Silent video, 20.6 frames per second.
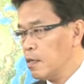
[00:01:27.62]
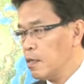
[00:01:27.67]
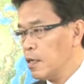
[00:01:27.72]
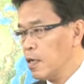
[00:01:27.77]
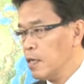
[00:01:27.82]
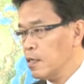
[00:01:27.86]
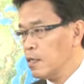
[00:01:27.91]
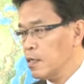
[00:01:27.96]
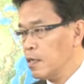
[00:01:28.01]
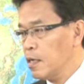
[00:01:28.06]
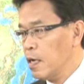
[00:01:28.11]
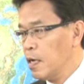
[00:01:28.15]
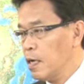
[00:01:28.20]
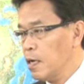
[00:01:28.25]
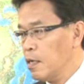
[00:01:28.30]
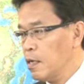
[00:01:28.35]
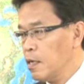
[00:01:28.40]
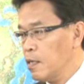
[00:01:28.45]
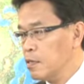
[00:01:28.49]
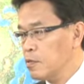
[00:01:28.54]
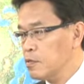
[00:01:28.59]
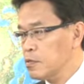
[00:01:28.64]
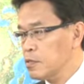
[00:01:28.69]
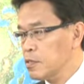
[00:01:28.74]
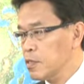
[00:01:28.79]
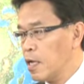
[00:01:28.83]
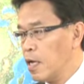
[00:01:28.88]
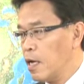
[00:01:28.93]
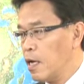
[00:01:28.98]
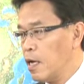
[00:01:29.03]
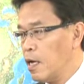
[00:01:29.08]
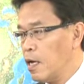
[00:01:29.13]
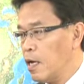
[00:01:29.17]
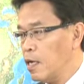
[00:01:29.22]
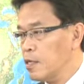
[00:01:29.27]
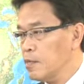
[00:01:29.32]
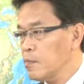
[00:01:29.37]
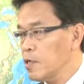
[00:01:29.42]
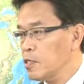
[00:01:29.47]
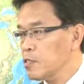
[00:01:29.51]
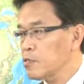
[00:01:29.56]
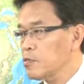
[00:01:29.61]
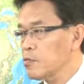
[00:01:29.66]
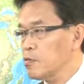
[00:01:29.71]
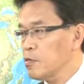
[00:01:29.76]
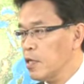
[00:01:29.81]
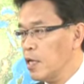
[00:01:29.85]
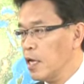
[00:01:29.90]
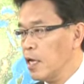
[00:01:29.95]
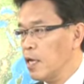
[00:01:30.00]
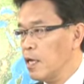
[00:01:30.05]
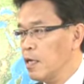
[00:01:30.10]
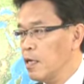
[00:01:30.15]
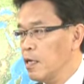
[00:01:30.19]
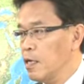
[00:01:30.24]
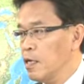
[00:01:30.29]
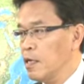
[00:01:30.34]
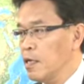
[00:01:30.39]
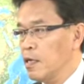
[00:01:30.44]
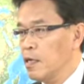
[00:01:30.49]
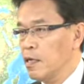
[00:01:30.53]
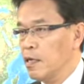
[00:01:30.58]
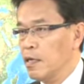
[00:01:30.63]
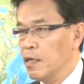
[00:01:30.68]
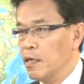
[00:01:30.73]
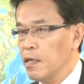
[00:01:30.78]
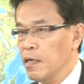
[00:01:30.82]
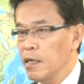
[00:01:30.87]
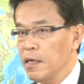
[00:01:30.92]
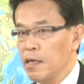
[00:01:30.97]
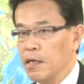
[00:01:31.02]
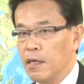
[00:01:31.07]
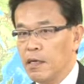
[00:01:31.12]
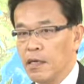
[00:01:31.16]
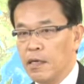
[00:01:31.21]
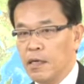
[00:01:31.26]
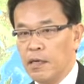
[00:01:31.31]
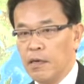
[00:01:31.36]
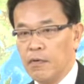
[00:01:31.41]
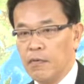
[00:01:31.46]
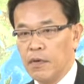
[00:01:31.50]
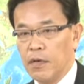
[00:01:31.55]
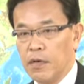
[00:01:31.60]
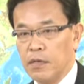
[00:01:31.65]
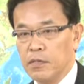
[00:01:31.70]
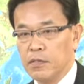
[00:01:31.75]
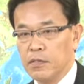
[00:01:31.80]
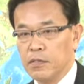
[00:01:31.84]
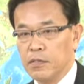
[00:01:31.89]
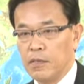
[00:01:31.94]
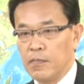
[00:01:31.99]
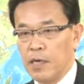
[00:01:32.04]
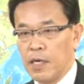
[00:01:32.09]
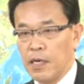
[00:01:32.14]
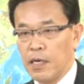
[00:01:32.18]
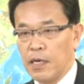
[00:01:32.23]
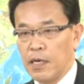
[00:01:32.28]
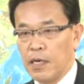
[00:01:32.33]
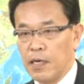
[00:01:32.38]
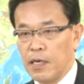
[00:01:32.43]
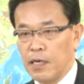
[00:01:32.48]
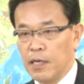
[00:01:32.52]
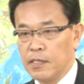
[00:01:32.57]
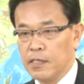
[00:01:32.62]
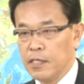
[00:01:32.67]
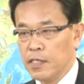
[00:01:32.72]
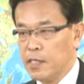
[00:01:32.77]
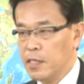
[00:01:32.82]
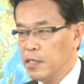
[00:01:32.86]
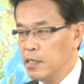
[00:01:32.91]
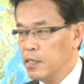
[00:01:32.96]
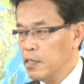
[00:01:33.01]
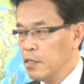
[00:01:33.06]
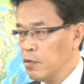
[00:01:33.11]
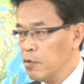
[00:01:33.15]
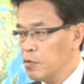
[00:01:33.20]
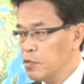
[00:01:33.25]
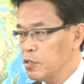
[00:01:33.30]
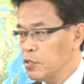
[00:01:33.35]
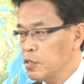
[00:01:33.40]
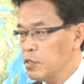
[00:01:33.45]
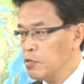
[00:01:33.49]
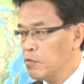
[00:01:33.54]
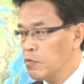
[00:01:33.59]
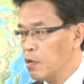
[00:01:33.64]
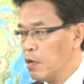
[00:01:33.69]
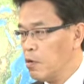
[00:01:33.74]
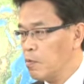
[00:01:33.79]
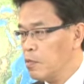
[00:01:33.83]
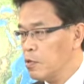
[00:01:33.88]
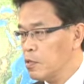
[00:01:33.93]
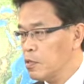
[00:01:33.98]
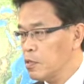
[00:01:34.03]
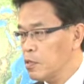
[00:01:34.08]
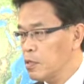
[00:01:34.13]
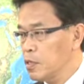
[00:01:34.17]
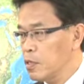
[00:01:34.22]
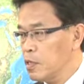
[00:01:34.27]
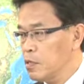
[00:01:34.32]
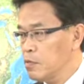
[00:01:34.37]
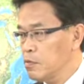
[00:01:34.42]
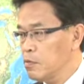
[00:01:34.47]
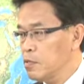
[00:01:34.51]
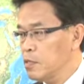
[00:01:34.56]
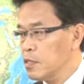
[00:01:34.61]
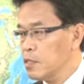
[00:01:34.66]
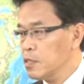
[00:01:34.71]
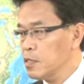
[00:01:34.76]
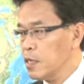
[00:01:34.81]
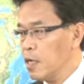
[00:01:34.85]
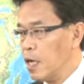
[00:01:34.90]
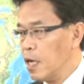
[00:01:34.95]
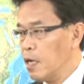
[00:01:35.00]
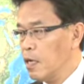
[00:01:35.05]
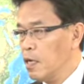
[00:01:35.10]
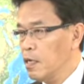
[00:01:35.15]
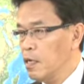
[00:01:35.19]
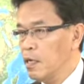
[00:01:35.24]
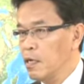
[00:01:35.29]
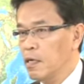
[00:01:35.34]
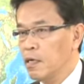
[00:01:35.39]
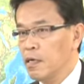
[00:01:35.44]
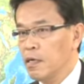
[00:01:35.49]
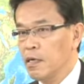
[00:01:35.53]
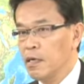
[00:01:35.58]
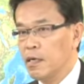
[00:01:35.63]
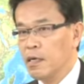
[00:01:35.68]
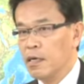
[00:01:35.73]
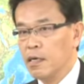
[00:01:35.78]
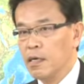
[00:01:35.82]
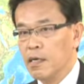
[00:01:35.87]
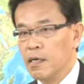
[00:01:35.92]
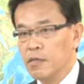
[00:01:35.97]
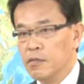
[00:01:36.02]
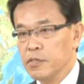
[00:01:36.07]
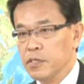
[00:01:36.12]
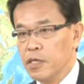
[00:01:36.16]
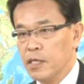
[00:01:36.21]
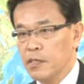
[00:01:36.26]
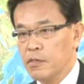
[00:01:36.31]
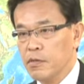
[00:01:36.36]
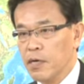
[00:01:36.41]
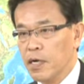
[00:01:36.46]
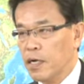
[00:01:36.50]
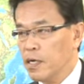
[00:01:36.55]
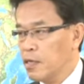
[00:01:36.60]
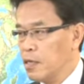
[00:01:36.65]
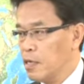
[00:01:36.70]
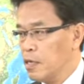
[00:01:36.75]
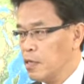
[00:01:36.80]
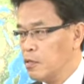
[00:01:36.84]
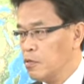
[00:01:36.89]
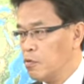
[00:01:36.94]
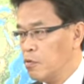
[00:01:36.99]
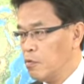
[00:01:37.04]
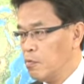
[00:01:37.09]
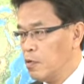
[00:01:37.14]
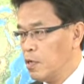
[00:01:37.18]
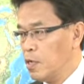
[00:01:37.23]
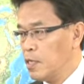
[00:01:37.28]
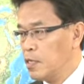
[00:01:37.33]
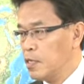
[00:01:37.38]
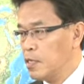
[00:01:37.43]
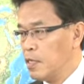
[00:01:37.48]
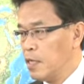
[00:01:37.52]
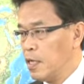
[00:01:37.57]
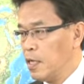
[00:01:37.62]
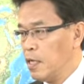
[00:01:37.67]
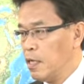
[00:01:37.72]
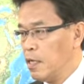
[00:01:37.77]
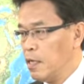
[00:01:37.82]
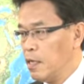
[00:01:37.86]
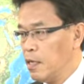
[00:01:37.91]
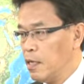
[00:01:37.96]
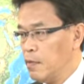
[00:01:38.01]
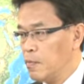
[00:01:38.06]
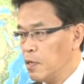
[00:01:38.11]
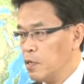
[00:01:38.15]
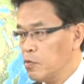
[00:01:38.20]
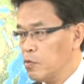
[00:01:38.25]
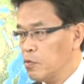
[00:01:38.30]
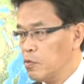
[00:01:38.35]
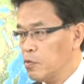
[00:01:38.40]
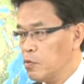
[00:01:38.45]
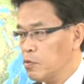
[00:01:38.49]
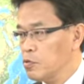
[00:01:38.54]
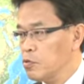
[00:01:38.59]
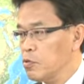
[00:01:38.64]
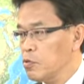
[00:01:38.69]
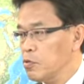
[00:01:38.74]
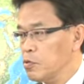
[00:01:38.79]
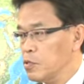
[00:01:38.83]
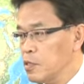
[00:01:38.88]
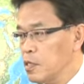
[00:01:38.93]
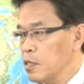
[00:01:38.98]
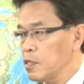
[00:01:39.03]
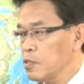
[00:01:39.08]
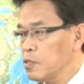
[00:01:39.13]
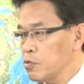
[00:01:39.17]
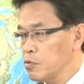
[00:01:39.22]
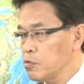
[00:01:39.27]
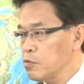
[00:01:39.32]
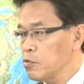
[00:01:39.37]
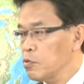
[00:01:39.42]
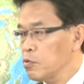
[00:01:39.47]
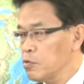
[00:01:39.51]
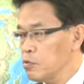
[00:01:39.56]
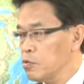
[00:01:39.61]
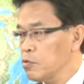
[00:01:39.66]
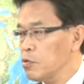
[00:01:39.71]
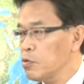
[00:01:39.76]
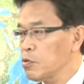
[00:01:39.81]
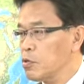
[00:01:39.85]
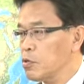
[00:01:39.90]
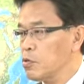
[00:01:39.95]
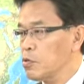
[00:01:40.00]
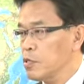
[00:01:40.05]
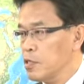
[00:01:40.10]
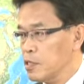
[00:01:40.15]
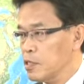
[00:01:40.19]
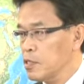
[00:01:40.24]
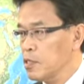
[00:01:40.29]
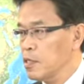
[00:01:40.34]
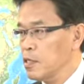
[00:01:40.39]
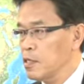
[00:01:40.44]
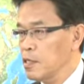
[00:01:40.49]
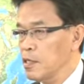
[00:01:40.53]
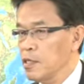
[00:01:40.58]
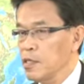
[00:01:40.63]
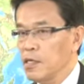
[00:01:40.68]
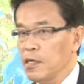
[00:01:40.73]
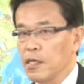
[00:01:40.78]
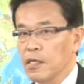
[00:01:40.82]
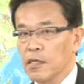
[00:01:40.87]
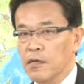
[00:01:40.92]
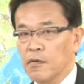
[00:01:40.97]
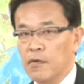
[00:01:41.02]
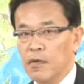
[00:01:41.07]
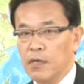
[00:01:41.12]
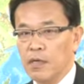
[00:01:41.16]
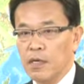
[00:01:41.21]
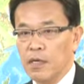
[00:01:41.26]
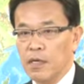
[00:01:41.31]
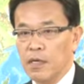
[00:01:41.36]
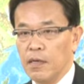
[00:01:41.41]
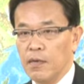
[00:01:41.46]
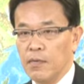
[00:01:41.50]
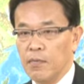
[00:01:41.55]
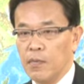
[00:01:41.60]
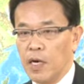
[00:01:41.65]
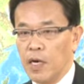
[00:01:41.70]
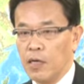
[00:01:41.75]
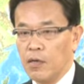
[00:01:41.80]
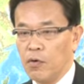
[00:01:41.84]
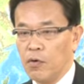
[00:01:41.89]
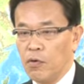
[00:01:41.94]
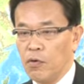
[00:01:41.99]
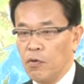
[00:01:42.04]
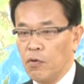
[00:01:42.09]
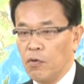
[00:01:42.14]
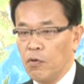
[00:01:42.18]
会議がいくつかありますので、えー、我々とすればぜひ行ってほしいとは思っているんですが。あ予算の関係等もあって、今のところ調整中という状況です。えーまあ、あの